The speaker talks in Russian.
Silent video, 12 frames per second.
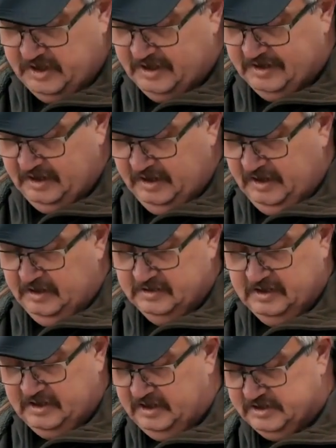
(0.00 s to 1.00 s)
как
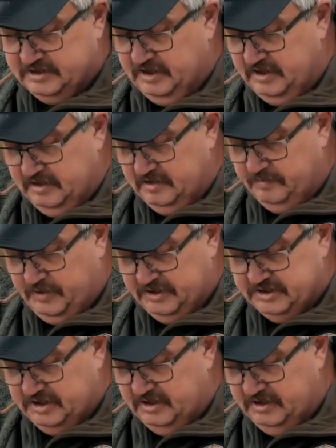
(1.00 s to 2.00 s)
на каждой
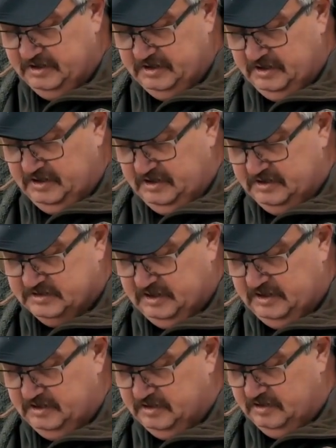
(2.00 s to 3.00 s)
пачке
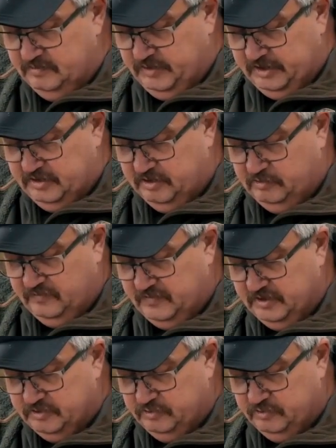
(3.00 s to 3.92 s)
стоит маркировка.